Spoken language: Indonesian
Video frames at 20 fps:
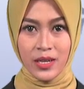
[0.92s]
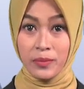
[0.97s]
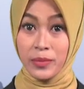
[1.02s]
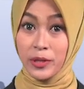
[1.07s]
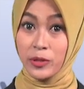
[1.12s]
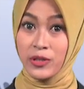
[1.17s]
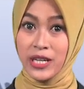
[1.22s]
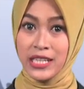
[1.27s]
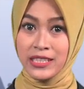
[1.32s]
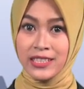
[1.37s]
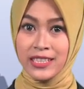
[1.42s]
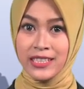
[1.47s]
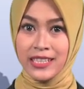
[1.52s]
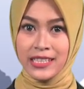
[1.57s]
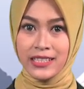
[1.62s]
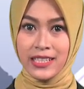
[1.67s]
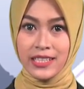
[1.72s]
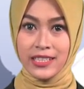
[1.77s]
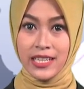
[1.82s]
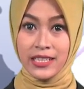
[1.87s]
Petugas
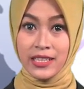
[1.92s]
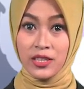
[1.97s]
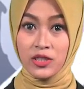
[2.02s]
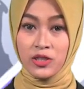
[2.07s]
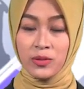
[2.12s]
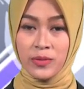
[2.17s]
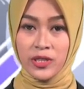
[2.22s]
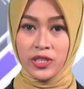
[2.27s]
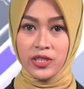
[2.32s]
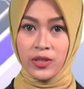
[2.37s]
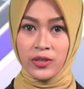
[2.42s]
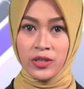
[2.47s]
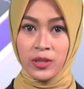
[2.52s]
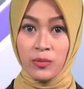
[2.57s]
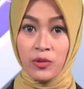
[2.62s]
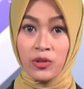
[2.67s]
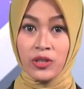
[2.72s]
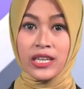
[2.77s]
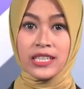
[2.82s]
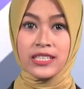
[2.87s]
Dinas Kesehatan Jember Jawa
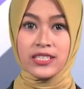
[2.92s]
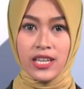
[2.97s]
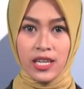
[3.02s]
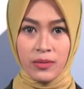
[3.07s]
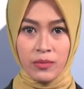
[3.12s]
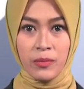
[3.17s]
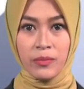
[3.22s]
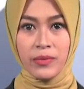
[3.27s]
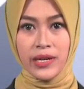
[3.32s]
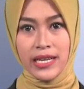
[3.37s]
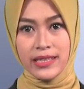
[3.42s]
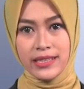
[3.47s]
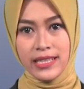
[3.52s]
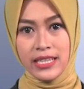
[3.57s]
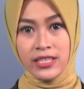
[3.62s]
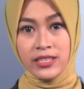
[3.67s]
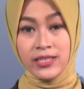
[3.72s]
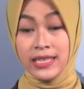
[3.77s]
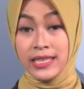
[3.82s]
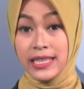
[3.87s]
Timur gencar
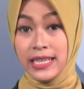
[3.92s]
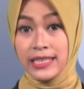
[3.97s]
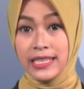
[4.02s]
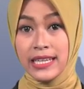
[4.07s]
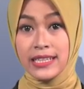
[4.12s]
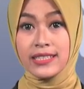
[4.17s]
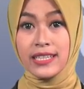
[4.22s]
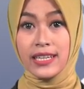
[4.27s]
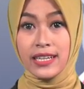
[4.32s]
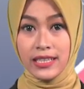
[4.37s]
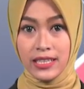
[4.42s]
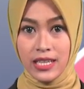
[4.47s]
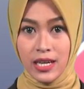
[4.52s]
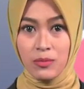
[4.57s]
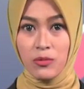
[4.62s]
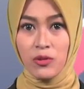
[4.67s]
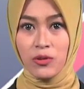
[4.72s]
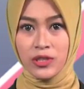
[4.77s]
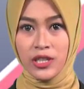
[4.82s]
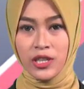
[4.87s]
memberantas jentik dan sarang
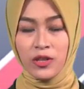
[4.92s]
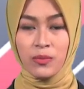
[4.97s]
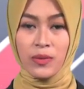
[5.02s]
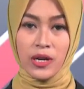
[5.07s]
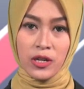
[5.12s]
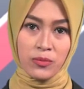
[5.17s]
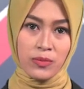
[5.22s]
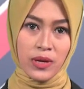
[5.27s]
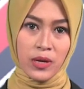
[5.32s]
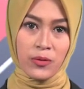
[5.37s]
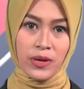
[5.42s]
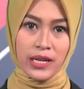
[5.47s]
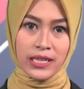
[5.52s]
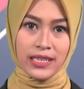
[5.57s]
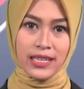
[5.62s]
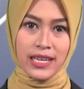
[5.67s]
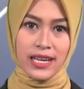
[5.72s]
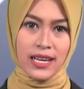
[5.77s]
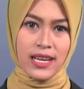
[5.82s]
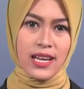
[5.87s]
nyamuk di rumah-rumah
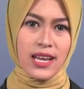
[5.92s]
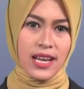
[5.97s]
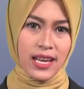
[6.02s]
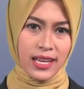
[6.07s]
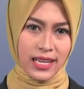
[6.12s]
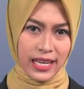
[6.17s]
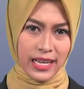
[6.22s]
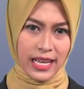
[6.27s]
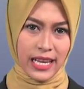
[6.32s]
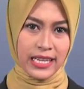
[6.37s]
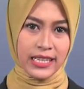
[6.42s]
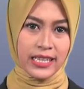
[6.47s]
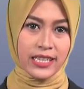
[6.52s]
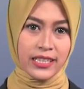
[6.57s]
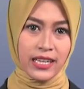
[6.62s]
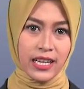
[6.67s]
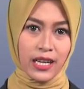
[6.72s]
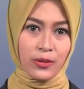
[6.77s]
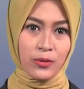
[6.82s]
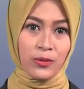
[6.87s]
warga. Langkah ini
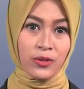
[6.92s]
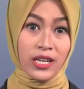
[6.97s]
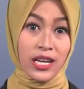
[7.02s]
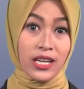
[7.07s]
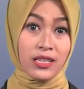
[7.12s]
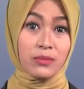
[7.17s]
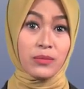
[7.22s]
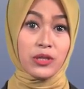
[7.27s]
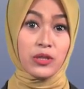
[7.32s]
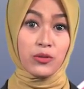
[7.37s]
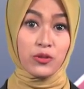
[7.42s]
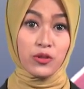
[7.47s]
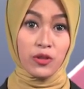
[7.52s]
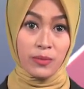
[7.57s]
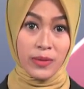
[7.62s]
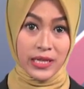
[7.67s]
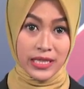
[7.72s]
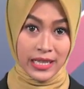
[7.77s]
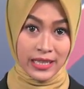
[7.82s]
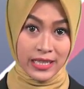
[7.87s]
dilakukan
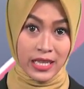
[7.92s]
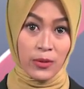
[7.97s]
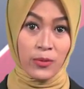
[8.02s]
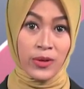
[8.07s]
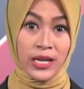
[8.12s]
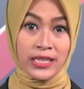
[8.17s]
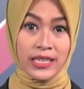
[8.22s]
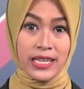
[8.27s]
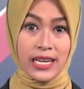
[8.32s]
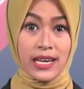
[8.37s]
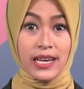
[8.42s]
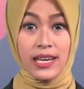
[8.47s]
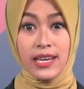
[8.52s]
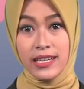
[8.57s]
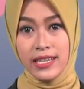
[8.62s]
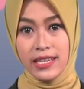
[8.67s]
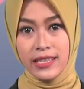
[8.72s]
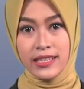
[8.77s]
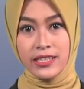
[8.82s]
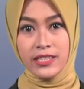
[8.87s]
menyusul banyaknya warga
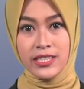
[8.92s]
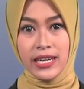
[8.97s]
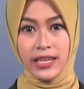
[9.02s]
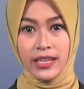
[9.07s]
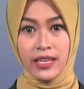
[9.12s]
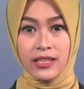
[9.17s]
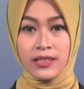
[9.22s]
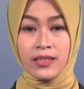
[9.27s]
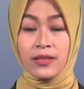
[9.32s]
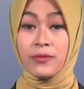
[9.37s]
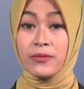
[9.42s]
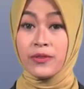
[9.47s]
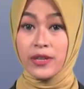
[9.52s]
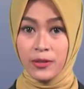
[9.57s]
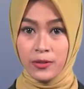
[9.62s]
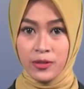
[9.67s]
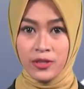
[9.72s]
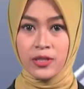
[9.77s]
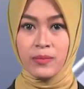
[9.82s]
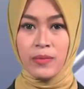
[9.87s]
yang terjangkit
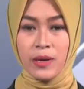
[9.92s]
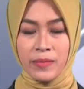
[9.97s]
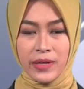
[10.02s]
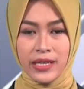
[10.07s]
virus demam